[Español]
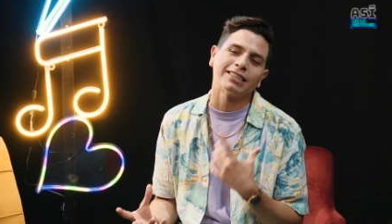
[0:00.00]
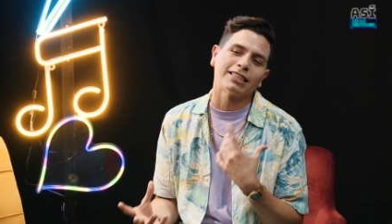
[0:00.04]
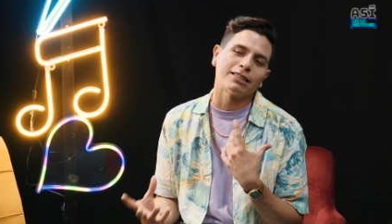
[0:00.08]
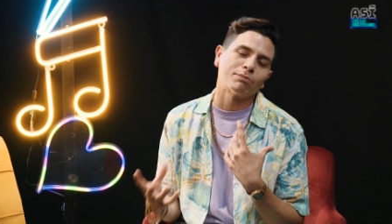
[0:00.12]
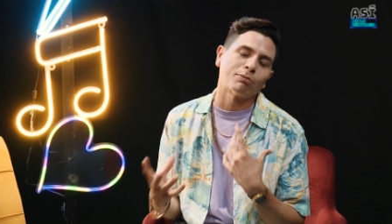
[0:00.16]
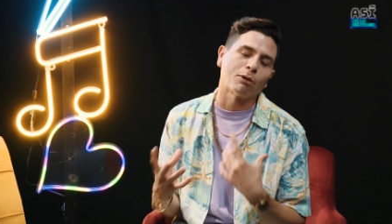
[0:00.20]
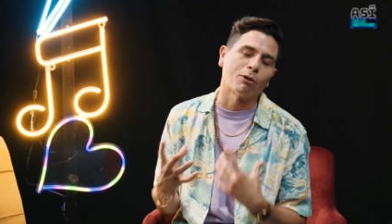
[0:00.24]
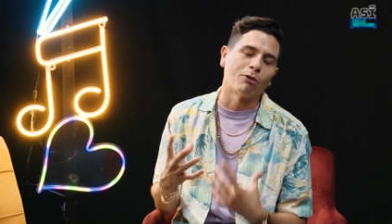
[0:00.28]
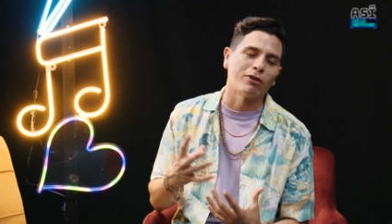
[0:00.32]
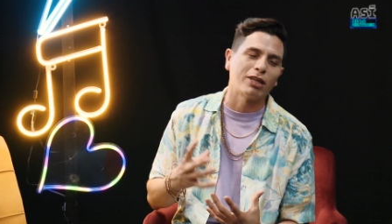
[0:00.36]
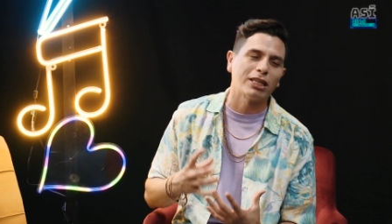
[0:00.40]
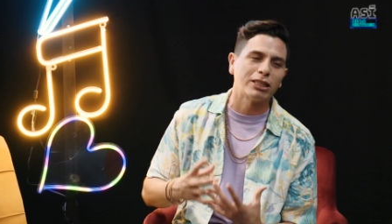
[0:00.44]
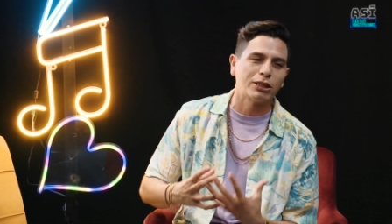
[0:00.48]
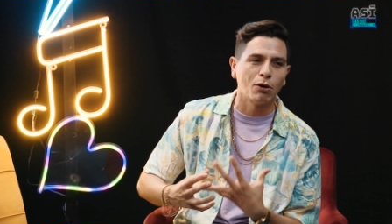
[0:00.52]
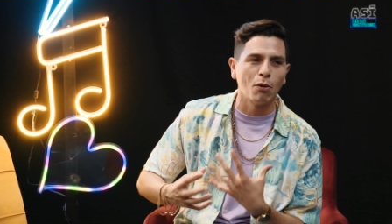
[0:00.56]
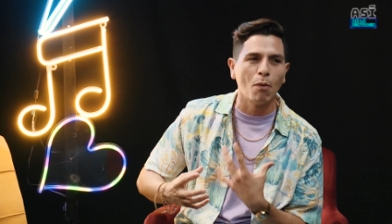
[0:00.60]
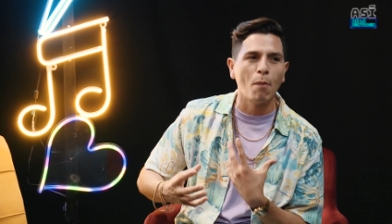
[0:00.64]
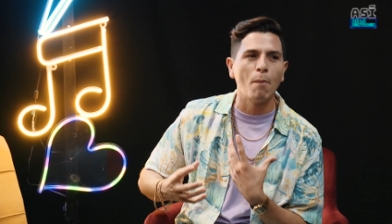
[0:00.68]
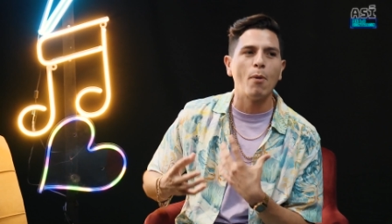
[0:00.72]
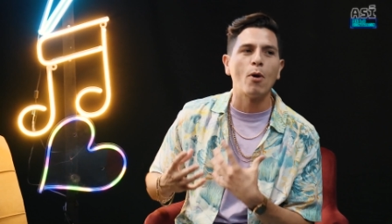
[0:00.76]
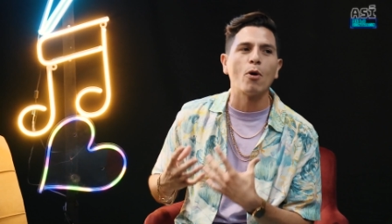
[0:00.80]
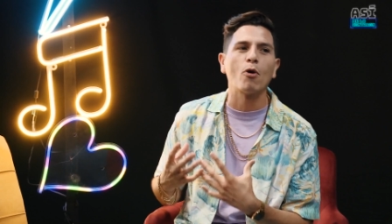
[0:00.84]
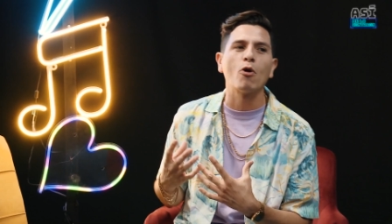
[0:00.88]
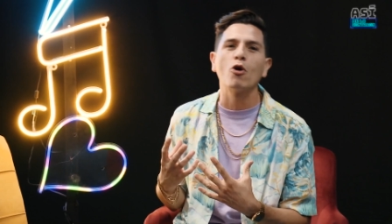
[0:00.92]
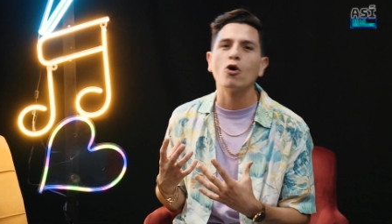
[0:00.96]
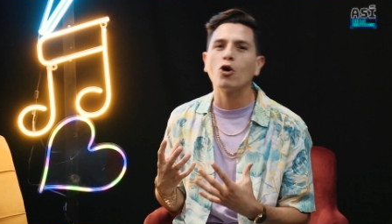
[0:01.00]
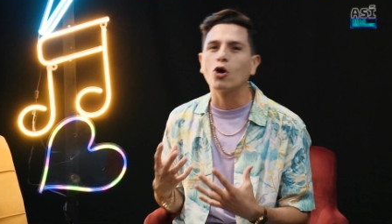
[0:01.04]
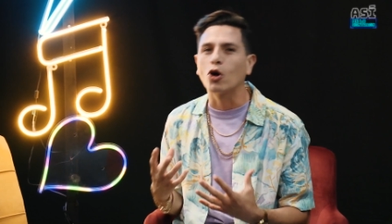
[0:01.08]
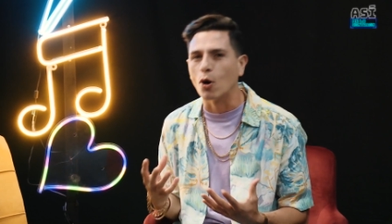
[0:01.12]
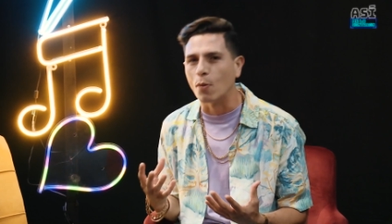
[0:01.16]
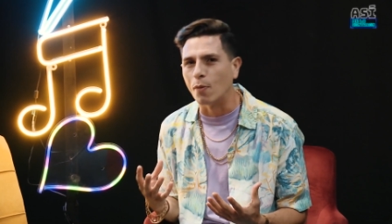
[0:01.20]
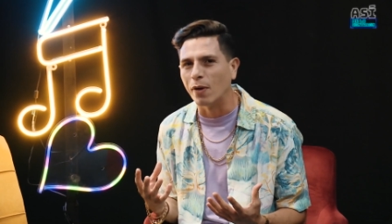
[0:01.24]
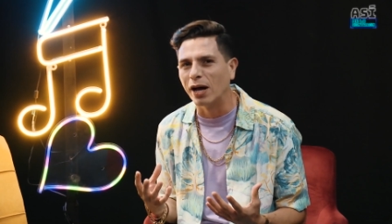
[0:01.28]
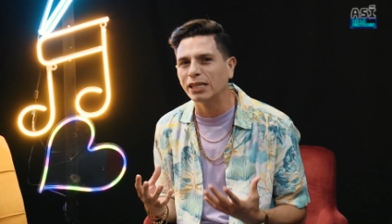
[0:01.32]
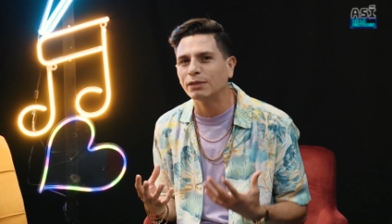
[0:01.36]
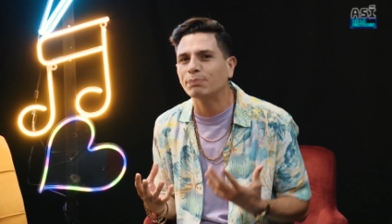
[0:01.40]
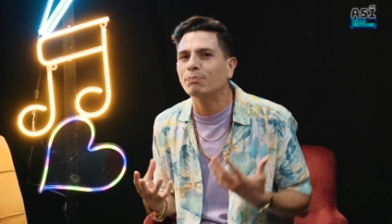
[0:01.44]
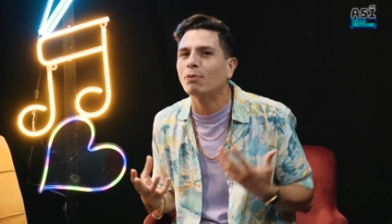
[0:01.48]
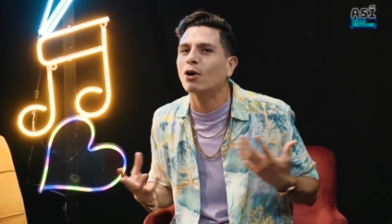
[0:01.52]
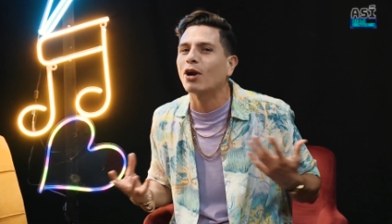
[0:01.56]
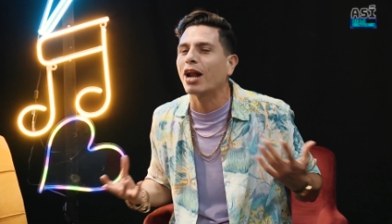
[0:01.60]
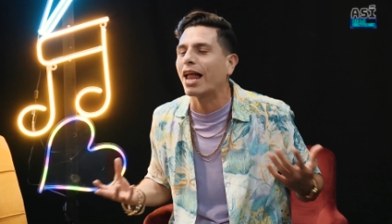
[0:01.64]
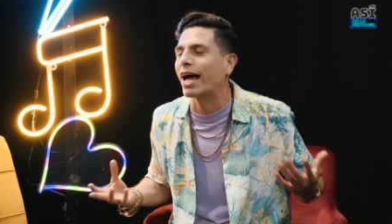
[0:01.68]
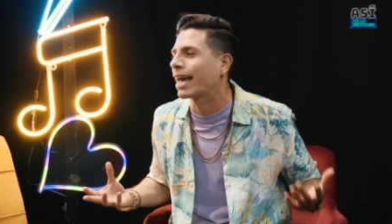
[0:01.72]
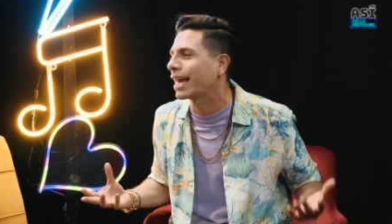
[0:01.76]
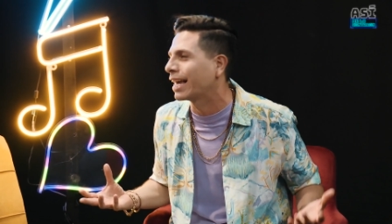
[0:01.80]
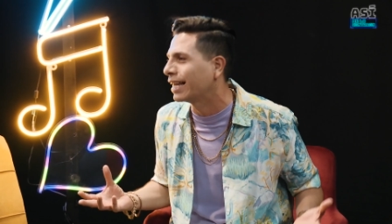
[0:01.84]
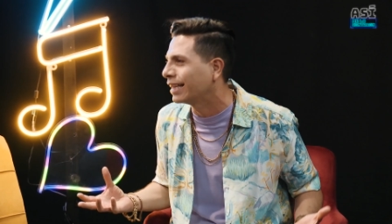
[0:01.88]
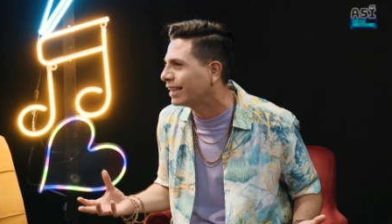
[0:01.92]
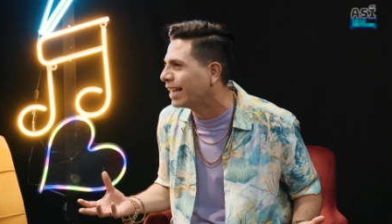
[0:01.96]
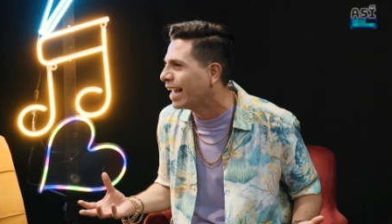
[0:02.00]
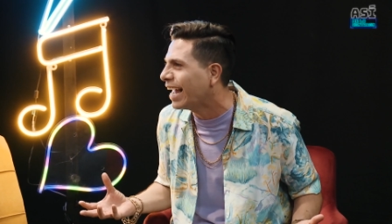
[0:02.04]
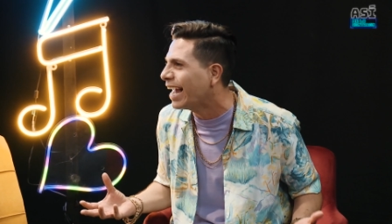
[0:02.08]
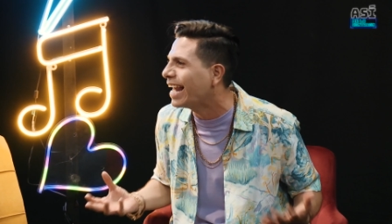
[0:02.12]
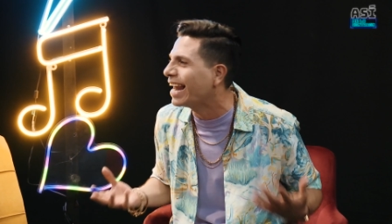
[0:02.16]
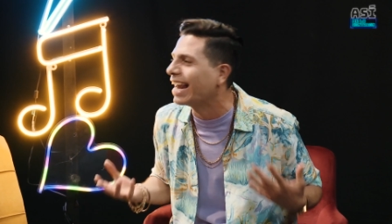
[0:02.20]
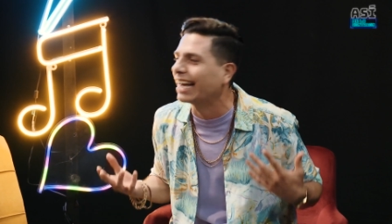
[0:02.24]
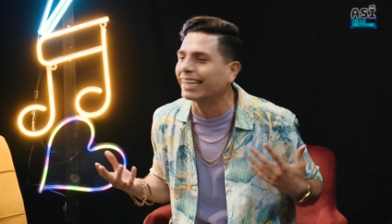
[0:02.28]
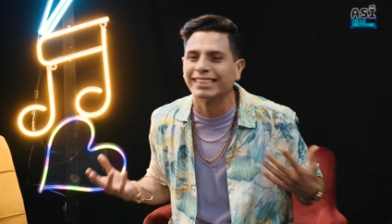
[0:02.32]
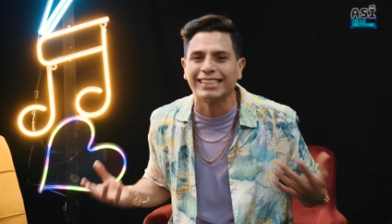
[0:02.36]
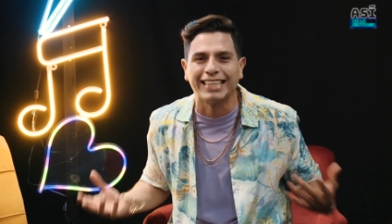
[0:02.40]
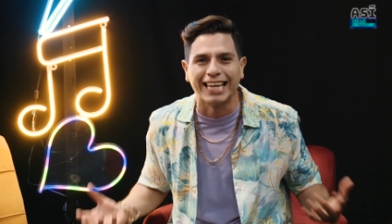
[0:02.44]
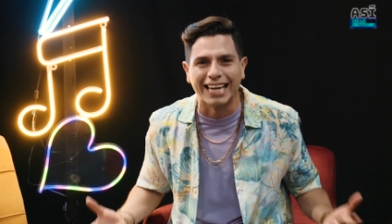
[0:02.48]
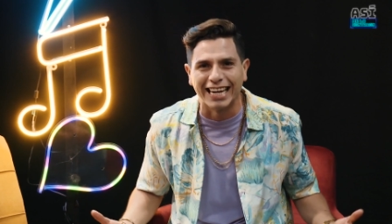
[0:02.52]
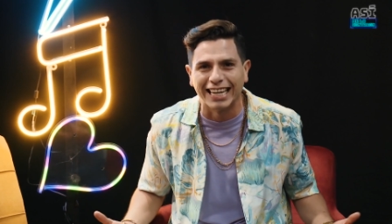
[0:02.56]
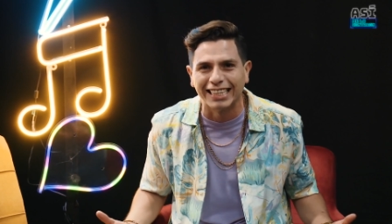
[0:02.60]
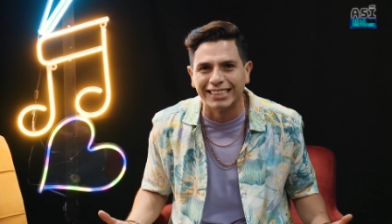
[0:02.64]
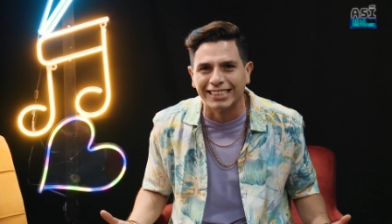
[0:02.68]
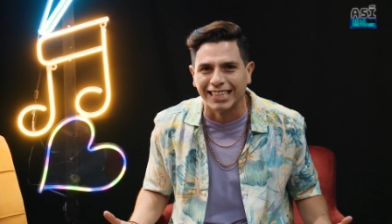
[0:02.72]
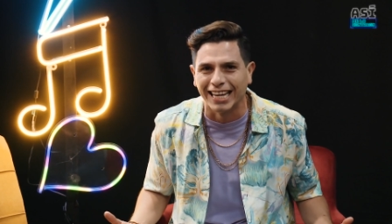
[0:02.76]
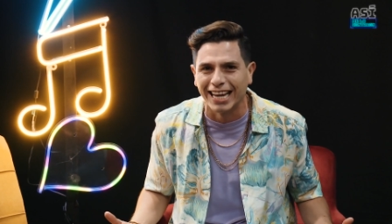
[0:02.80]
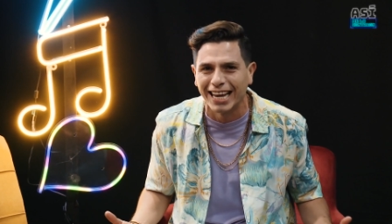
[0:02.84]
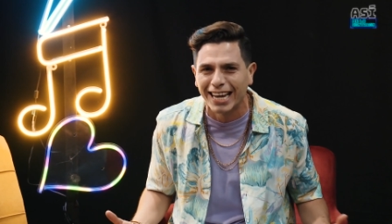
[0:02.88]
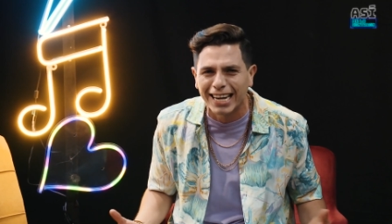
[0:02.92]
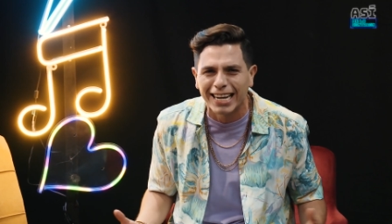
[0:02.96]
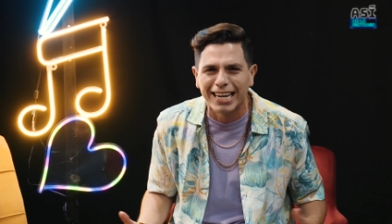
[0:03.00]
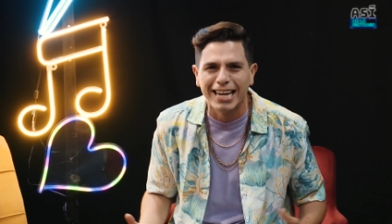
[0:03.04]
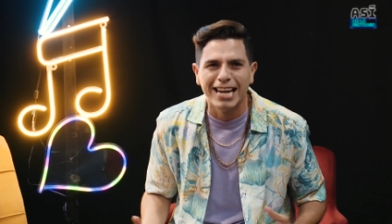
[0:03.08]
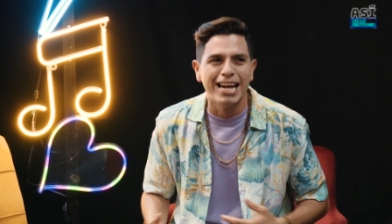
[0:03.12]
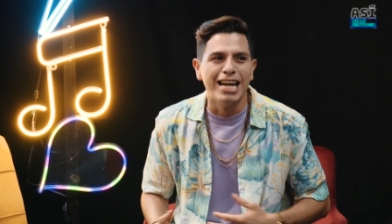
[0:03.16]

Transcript: preguntas son un poco incómodas, pero la gente las quiere hacer.